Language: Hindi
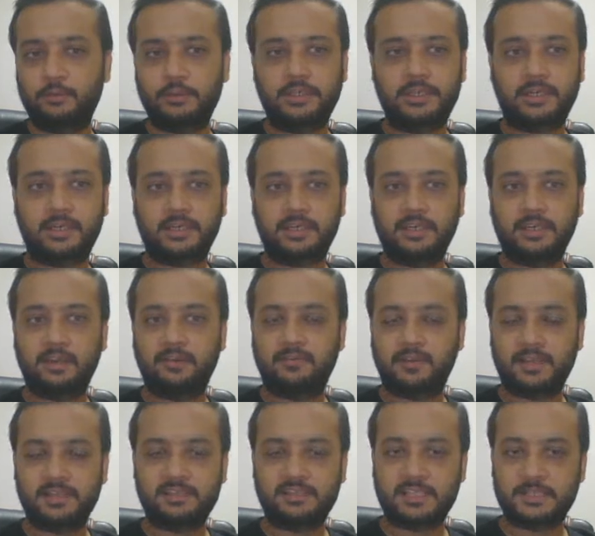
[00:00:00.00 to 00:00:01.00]
दी रखी है
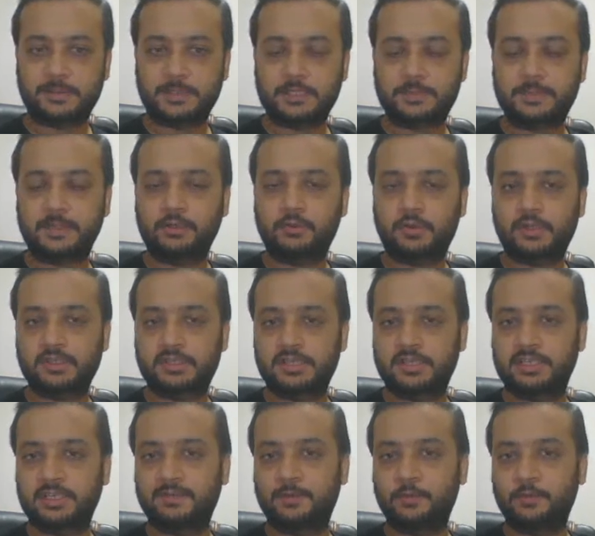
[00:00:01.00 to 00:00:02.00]
वाइन्स डिस्प्लेसमेंट
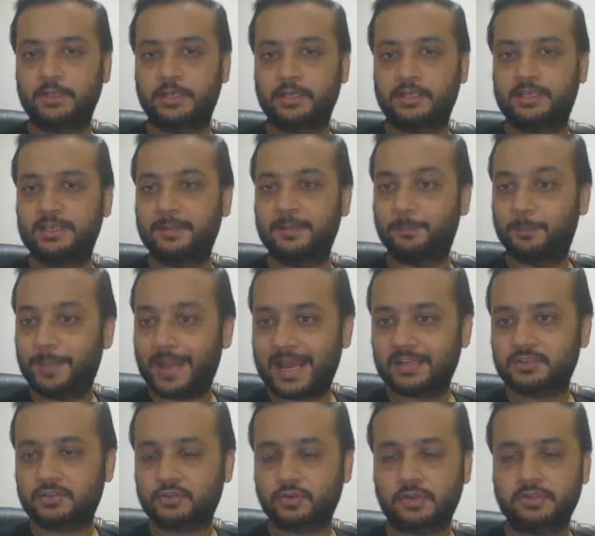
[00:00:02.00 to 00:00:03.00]
कॉन्स्टेंट की वैल्यू दी रखी है
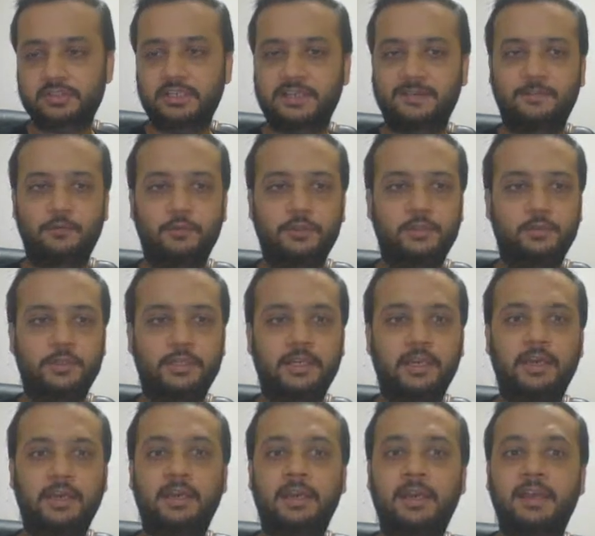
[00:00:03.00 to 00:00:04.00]
प्लैंक्स कॉन्स्टेंट की वैल्यू दी हुई
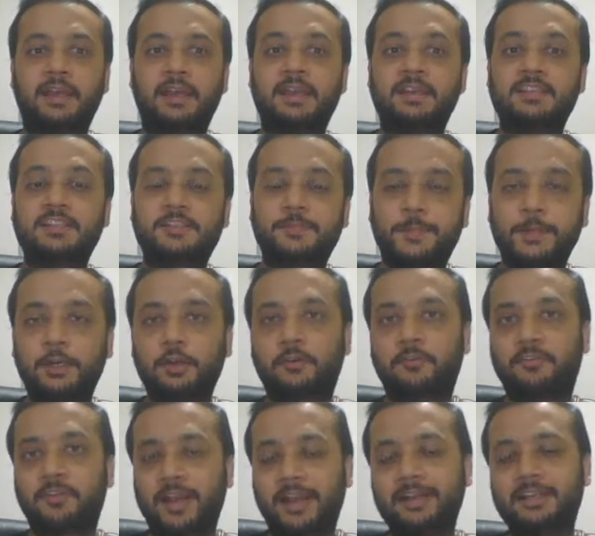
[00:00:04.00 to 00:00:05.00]
है स्पीड
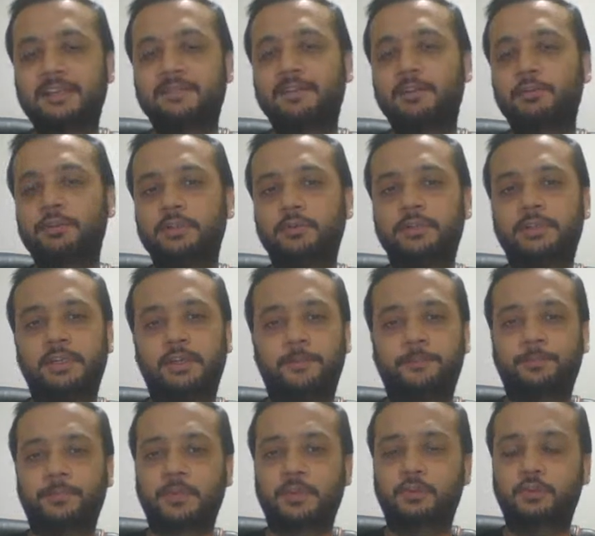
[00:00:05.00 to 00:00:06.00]
ऑफ लाइट की वैल्यू दी हुई है
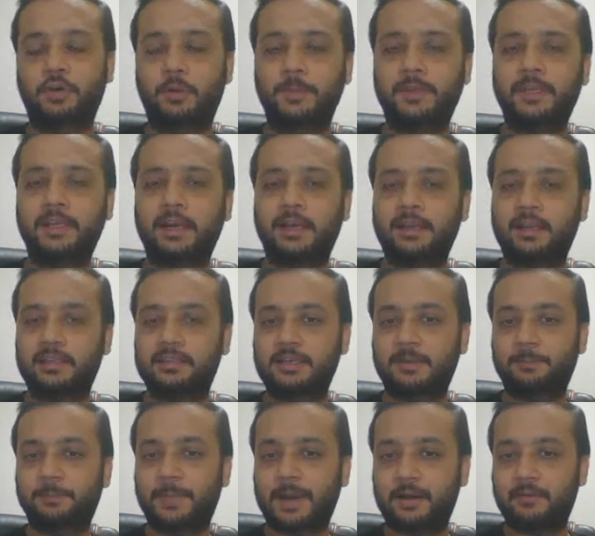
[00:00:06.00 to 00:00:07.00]
तो हमें निकालना था
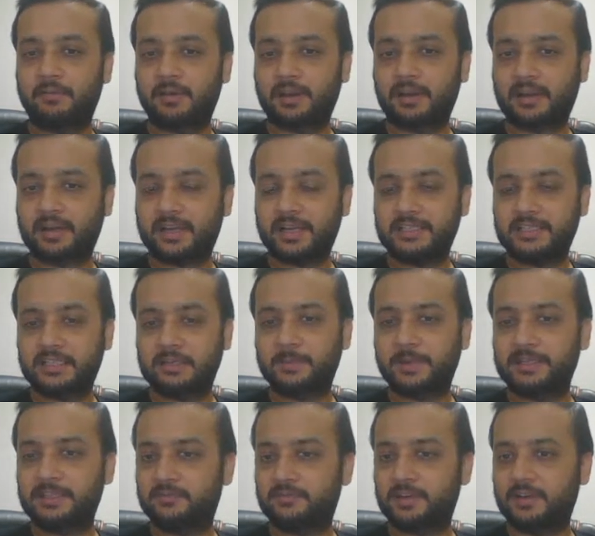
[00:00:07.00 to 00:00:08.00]
पावर रेडिएट
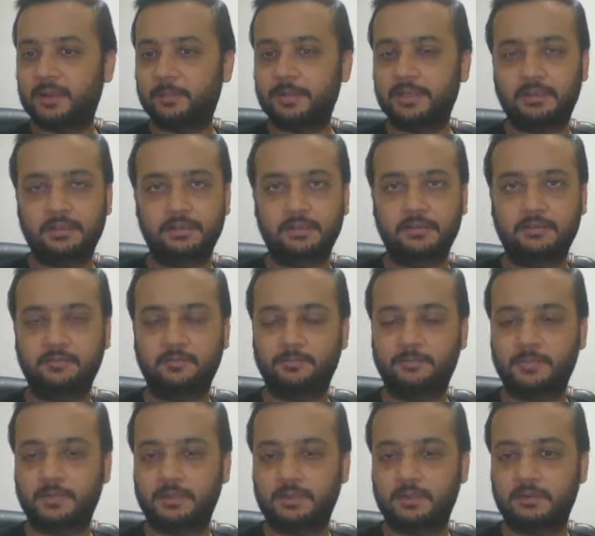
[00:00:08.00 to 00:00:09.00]
बाई द फिलामेंट
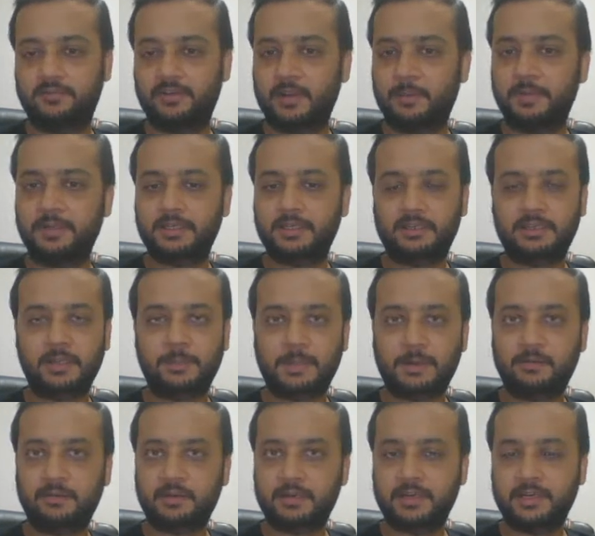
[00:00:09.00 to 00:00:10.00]
फिलामेंट कितना
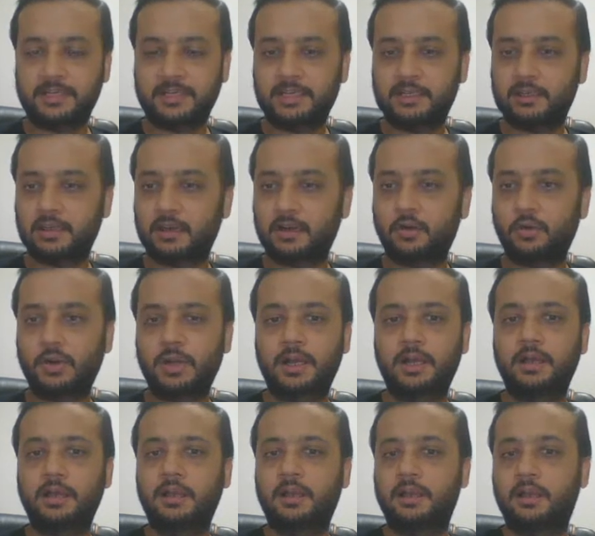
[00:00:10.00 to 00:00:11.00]
पावर रेडिएट कर रहा होगा
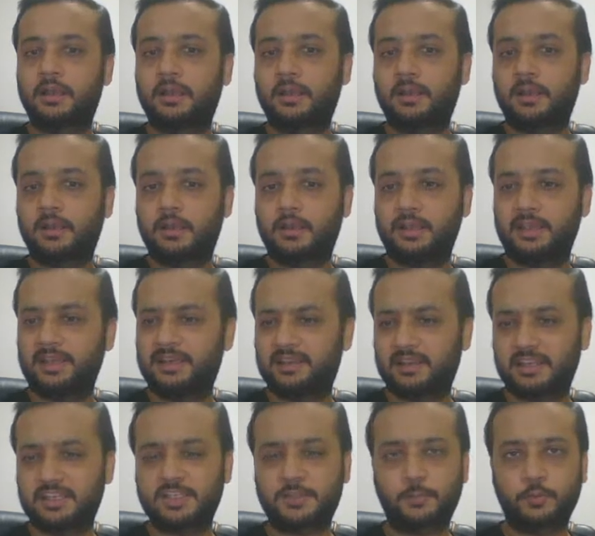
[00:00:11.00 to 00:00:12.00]
एक
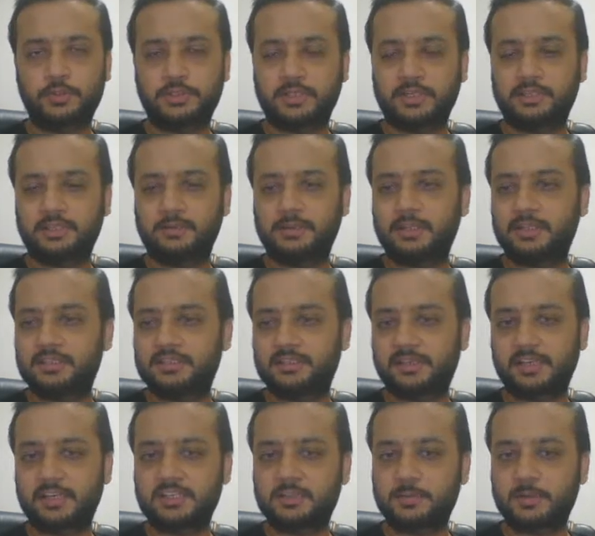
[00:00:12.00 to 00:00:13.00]
रेंज पूछी गई थी मतलब इस
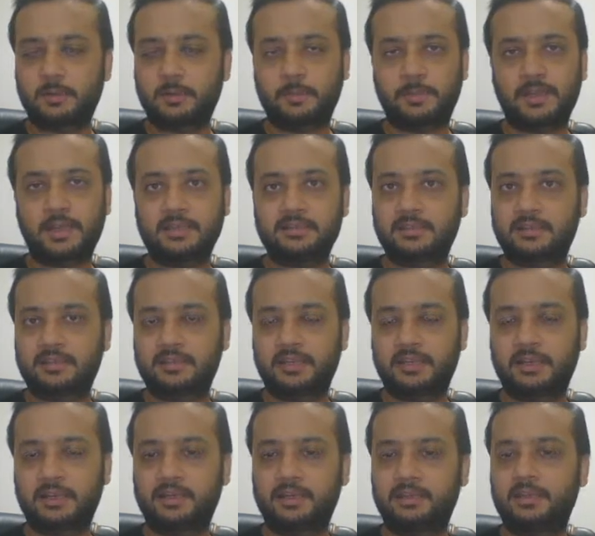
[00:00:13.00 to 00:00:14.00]
रेंज में हमें अपना आंसर
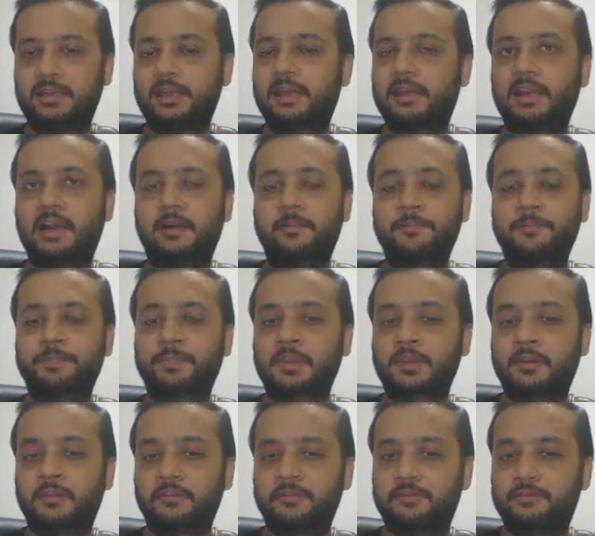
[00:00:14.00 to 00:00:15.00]
देखना है कि है क्या
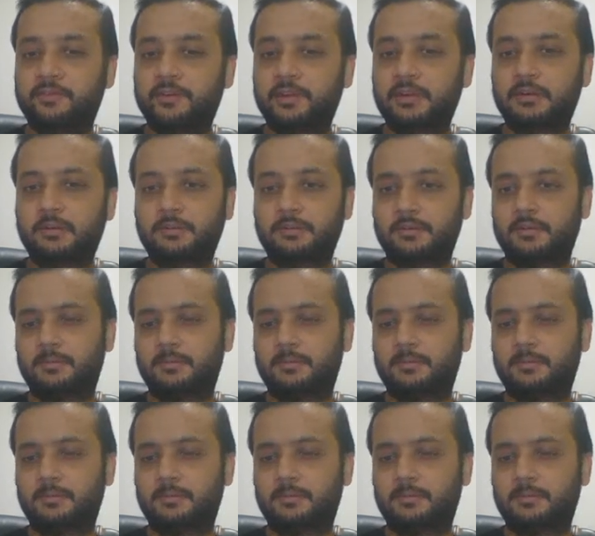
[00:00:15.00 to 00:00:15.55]
फिर